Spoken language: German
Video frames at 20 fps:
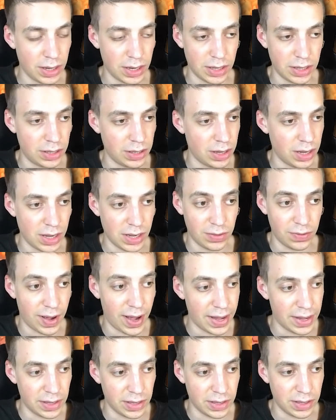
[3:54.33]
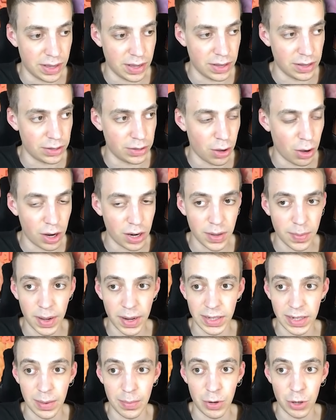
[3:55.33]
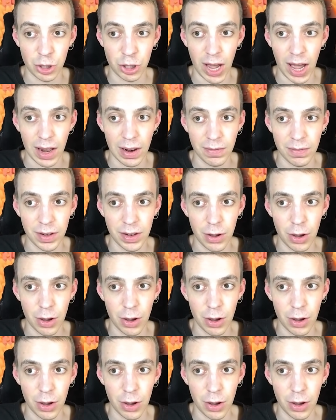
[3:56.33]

Ich, ich weiß es nicht. Irgendjemand, der mir schaden will,